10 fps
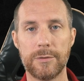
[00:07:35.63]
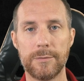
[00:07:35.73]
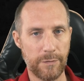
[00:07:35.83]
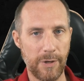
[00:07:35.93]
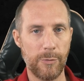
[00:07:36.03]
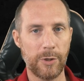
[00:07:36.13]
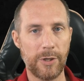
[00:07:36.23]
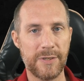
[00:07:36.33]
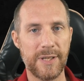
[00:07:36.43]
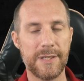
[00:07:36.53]
Je vous la
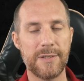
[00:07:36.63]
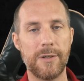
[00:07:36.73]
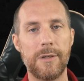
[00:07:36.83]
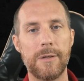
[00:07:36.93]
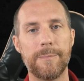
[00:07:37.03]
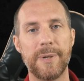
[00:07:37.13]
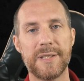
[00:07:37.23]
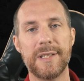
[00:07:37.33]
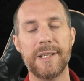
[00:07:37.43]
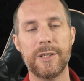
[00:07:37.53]
montre dans un instant
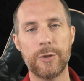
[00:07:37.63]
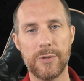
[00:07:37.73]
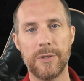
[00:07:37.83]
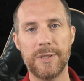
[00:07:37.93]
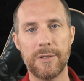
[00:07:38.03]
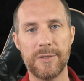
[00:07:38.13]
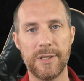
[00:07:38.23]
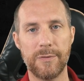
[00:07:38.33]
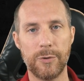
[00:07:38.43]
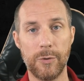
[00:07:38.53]
parce qu'il y a des choses à en dire de
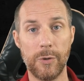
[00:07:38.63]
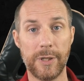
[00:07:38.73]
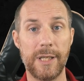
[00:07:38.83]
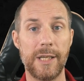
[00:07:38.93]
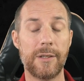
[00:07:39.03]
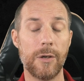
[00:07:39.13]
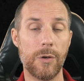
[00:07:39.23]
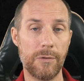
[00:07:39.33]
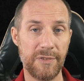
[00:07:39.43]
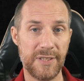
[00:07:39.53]
cette photo qui est
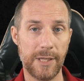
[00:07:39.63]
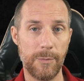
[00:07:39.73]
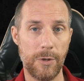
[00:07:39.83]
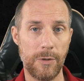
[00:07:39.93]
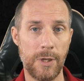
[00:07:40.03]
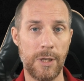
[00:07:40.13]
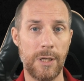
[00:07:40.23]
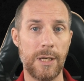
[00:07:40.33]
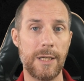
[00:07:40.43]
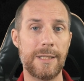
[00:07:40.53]
officiellement
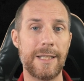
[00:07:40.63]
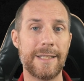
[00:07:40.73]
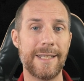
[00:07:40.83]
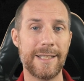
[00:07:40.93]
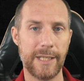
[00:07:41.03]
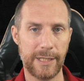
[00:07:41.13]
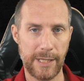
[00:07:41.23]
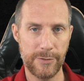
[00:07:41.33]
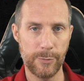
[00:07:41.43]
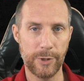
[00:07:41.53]
la dernière
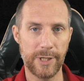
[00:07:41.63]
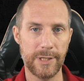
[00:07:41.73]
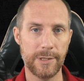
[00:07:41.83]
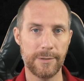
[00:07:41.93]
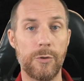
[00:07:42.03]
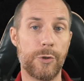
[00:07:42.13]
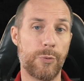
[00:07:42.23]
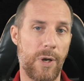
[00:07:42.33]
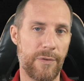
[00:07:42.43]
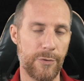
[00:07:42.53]
trace de Moki. Le
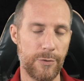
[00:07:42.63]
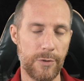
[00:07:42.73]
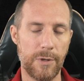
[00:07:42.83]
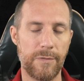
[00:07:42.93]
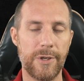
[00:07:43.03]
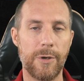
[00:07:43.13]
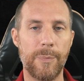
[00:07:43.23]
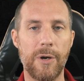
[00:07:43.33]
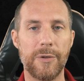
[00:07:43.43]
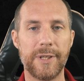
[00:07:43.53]
soir venu, ne le voyant
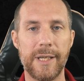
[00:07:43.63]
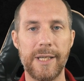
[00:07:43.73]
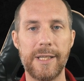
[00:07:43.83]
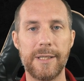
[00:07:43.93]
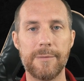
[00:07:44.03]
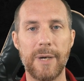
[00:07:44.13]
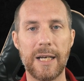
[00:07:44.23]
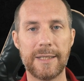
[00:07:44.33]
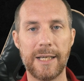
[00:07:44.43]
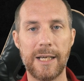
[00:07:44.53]
pas rentrer,
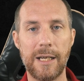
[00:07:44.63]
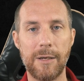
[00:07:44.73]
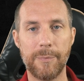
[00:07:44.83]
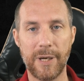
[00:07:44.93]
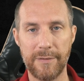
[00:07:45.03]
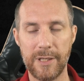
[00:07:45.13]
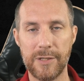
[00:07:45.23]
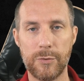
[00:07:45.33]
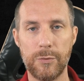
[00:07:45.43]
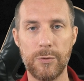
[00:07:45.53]
Martha prévient les
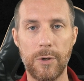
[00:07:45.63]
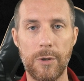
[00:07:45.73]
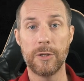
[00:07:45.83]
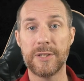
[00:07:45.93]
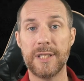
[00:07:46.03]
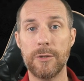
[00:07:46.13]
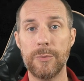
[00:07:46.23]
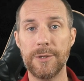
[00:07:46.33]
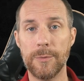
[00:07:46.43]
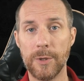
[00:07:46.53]
secours. Lorsqu'il
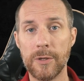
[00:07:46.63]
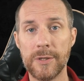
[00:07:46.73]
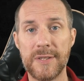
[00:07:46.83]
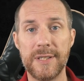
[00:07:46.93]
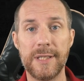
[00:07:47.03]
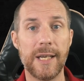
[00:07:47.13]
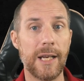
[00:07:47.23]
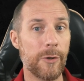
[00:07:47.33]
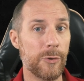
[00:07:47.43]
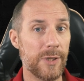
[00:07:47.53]
lui demande si
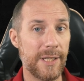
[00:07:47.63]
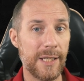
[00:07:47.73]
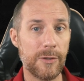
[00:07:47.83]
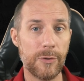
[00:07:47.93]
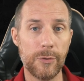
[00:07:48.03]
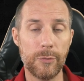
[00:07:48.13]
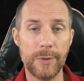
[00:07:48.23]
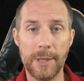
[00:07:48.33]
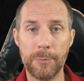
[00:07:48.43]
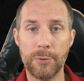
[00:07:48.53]
elle a une idée de où
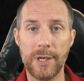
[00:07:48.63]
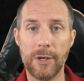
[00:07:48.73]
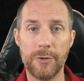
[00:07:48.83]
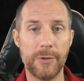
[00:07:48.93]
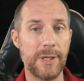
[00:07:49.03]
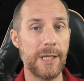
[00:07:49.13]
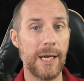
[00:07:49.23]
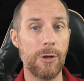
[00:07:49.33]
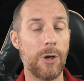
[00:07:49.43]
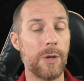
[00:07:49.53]
il a pu aller randonner,
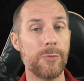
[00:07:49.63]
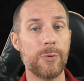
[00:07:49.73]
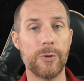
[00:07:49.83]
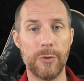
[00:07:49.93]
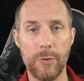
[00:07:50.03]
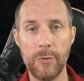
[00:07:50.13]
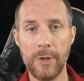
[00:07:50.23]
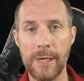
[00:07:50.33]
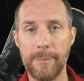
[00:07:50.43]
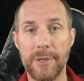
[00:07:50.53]
elle leur répond que non,
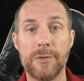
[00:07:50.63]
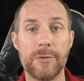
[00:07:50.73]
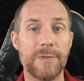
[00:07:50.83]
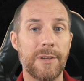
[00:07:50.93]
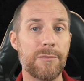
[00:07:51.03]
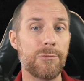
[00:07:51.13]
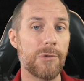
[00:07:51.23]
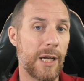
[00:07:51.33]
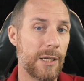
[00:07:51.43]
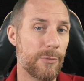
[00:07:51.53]
parce que
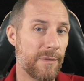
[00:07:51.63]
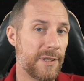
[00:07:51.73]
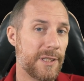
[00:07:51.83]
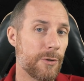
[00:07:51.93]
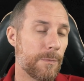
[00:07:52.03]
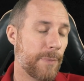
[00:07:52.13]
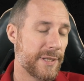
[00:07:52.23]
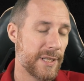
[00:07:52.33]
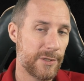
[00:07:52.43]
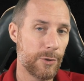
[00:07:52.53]
souvenez-vous, elle lui avait dit de ne
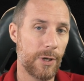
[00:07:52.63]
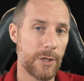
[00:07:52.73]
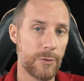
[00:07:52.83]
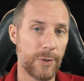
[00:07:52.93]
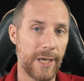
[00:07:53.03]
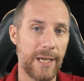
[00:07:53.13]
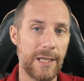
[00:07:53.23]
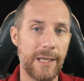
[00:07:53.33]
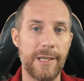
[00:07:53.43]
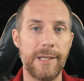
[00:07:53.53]
pas aller sur la écoute
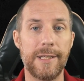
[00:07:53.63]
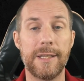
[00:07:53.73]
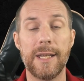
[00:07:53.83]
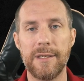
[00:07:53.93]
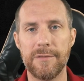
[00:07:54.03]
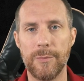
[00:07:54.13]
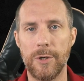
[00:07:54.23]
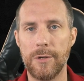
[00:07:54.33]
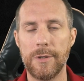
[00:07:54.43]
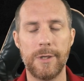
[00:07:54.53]
Trail et
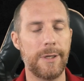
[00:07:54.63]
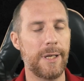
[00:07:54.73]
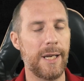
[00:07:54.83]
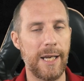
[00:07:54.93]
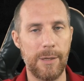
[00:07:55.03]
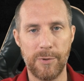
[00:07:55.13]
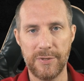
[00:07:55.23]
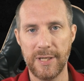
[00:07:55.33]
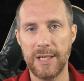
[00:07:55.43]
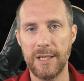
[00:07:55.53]
naïvement, elle
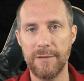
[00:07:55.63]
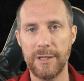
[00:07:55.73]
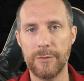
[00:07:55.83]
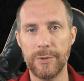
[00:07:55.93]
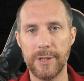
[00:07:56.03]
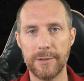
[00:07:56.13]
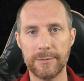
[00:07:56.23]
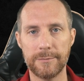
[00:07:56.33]
pensait qu'il l'avait écouté.